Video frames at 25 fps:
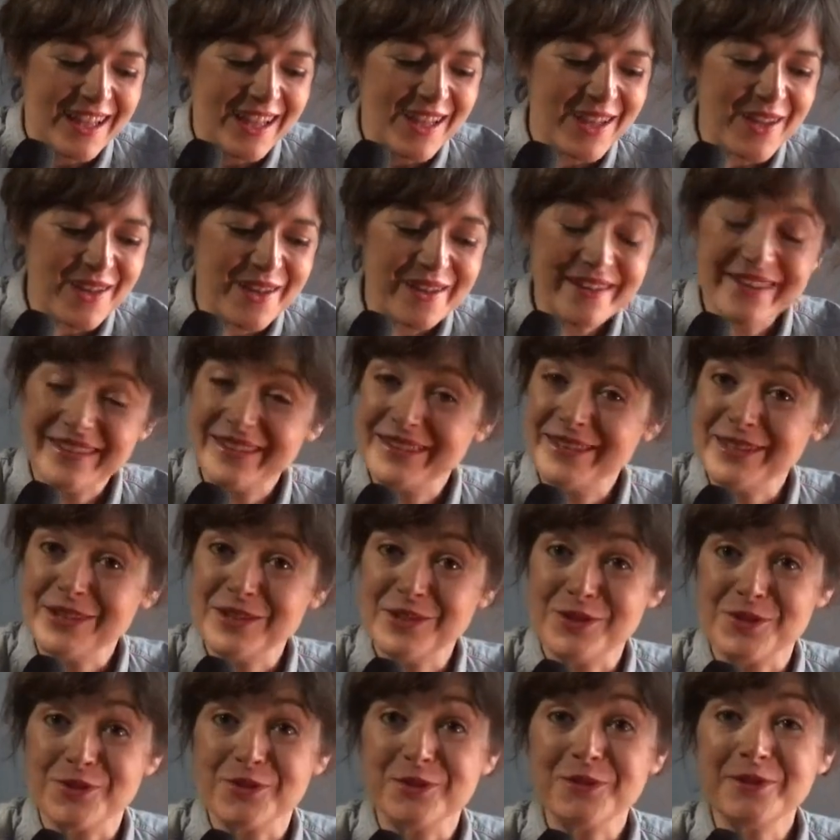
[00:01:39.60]
euh, des
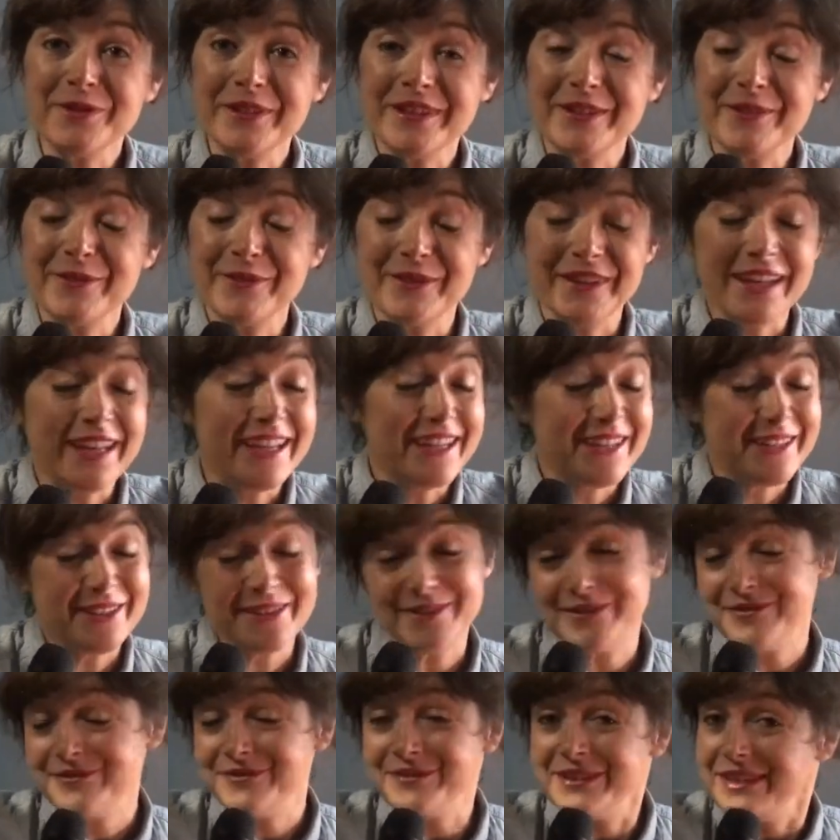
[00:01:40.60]
shows et tout ça,
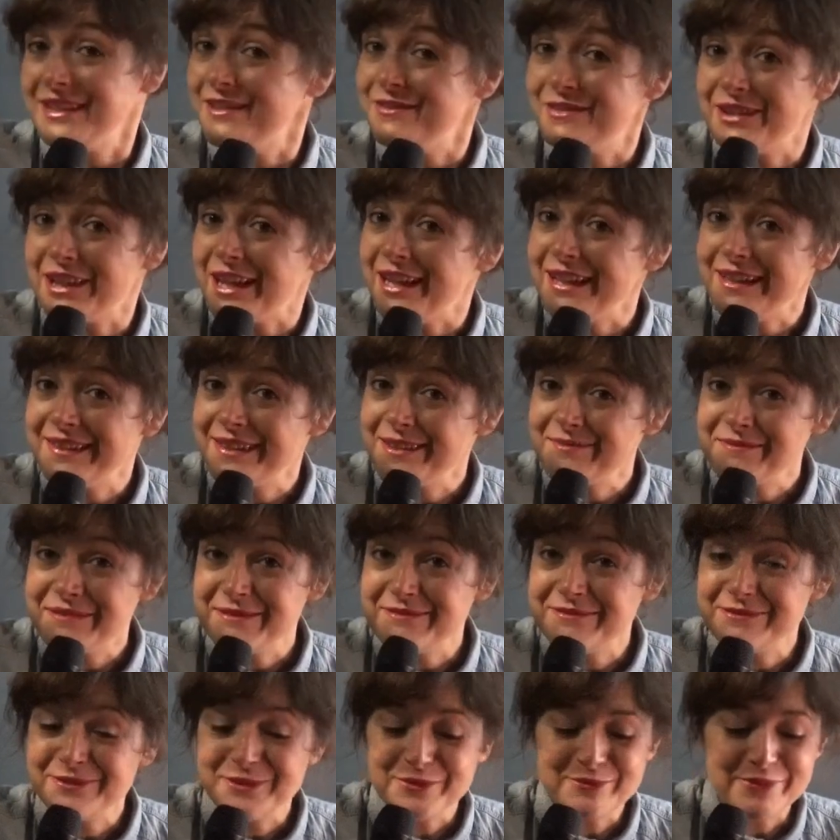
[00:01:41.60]
et, voilà, et ça m'a
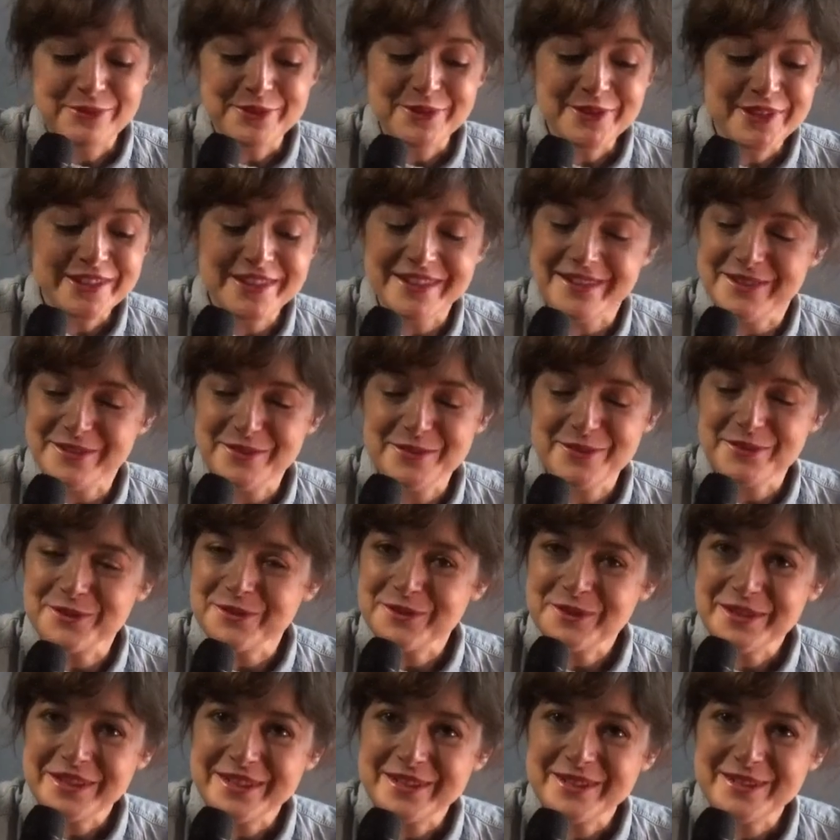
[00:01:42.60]
beaucoup plu, et du
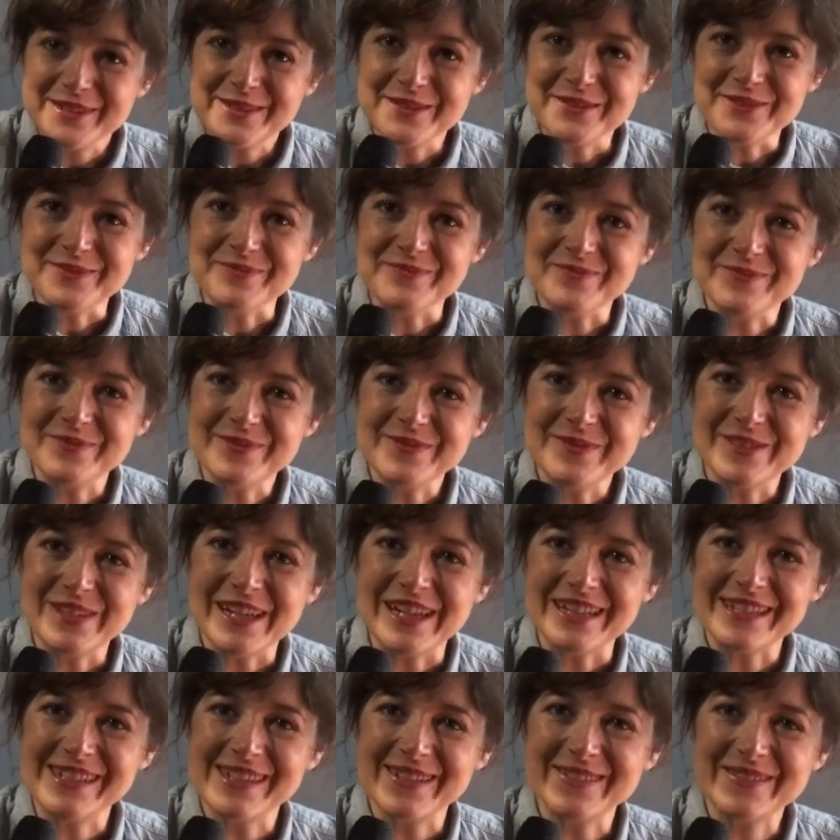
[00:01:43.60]
coup, euh,
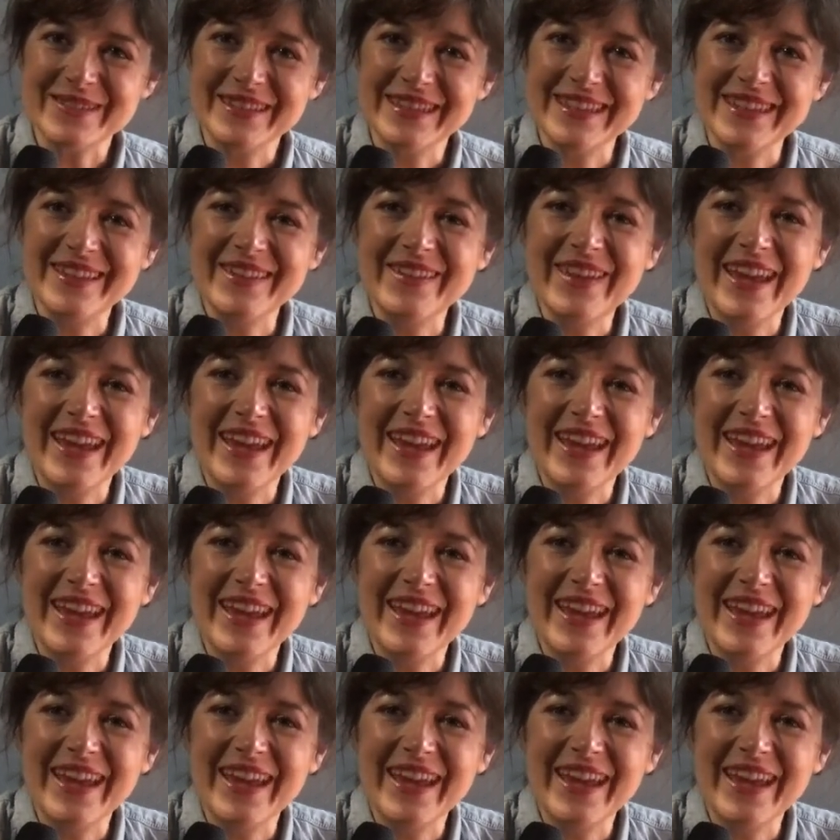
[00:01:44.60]
voilà, j'ai continué.